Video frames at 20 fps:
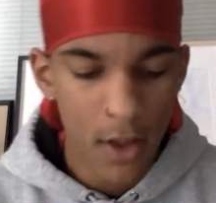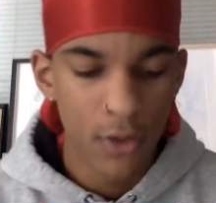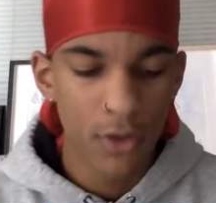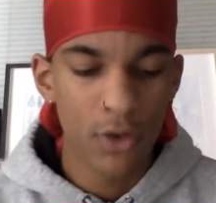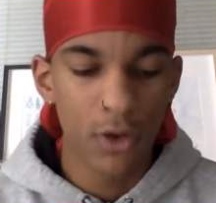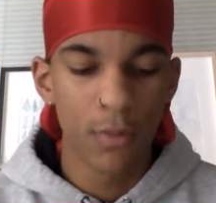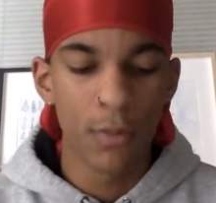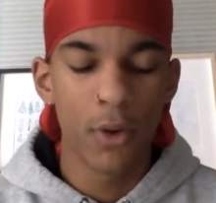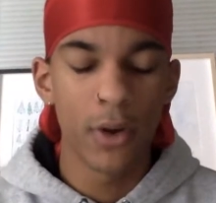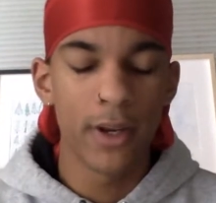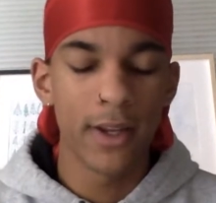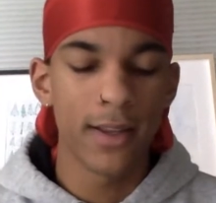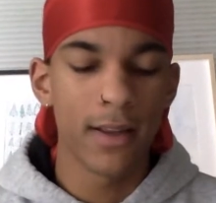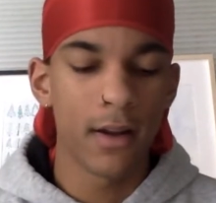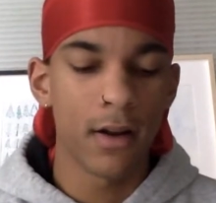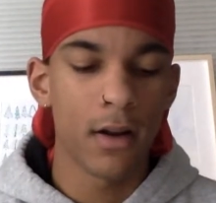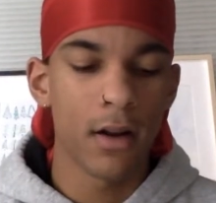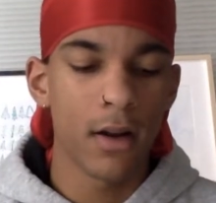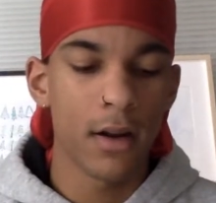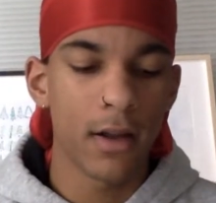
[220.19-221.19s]
Tout le monde est
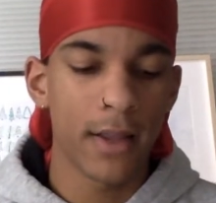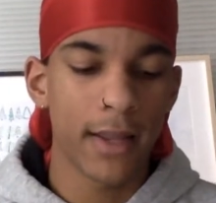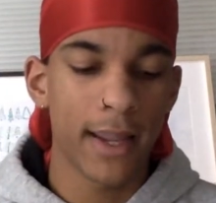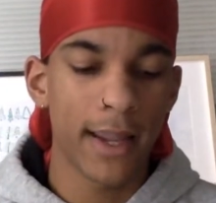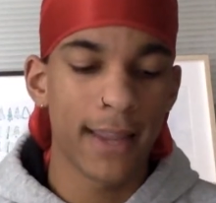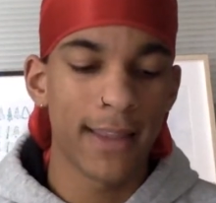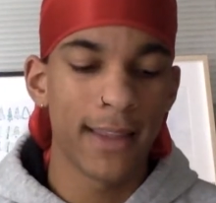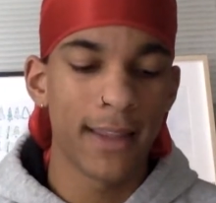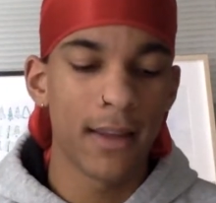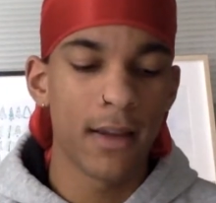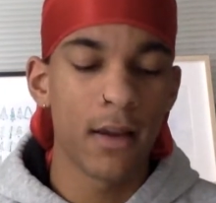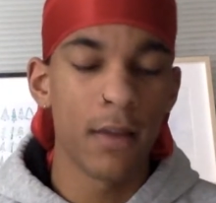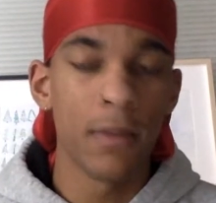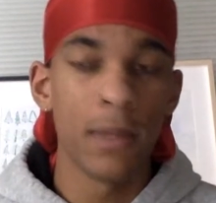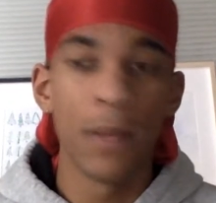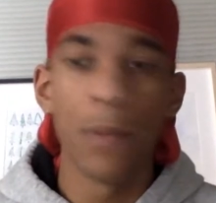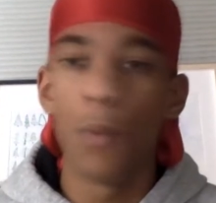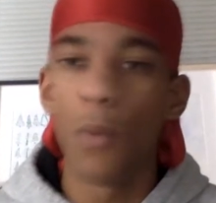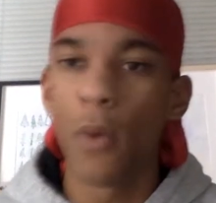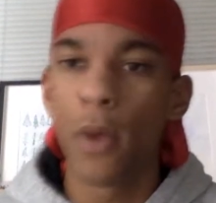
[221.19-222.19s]
encore traité comme des
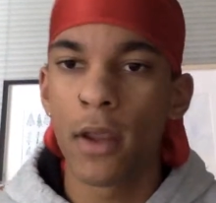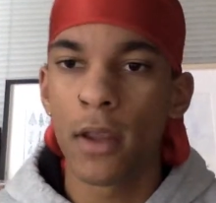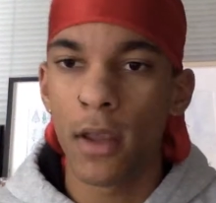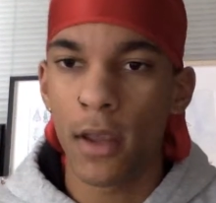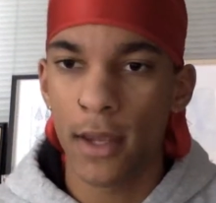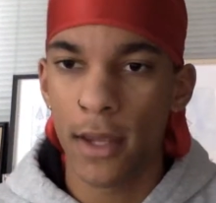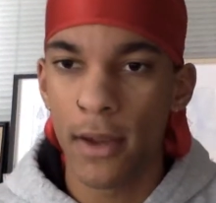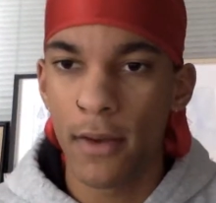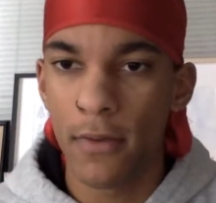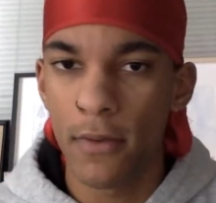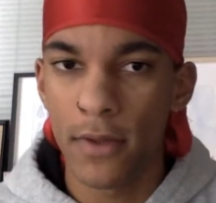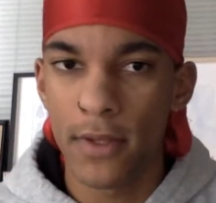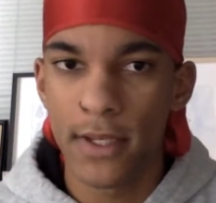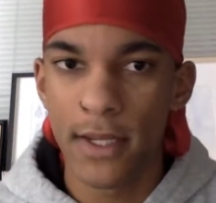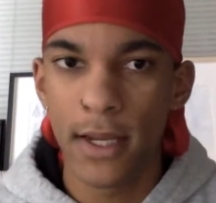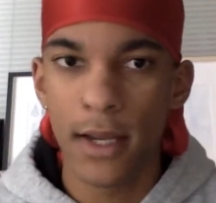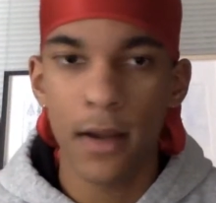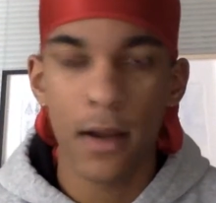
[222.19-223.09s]
moins que rien, on va dire.